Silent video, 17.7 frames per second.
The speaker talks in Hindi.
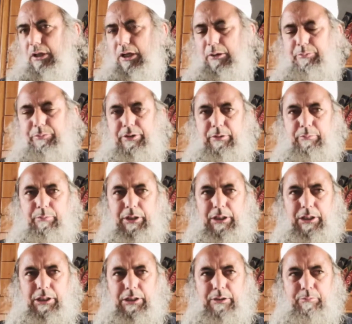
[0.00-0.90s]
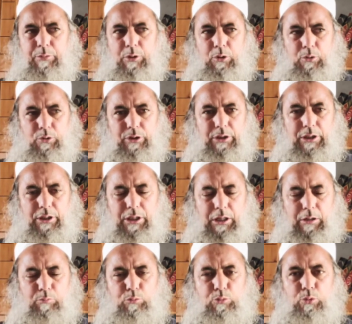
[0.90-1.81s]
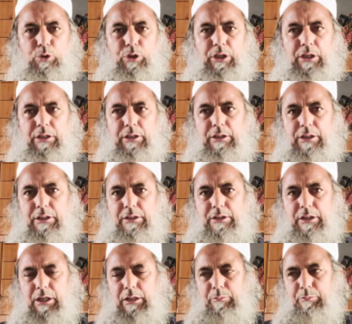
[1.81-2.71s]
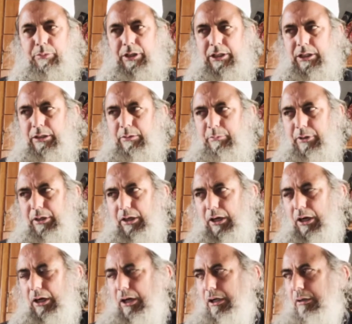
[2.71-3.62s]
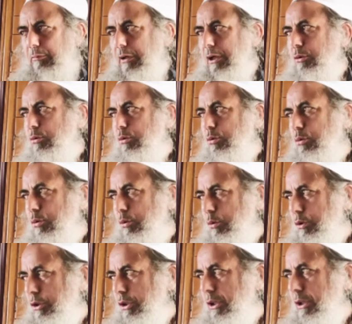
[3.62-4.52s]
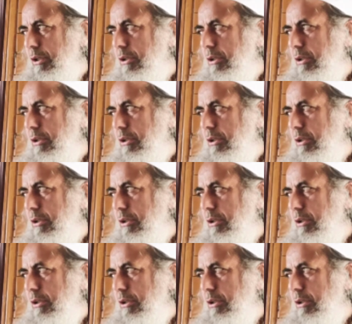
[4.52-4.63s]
आपकी मजलिस में होते हैं हमको इनके साथ बैठने में आर महसूस होती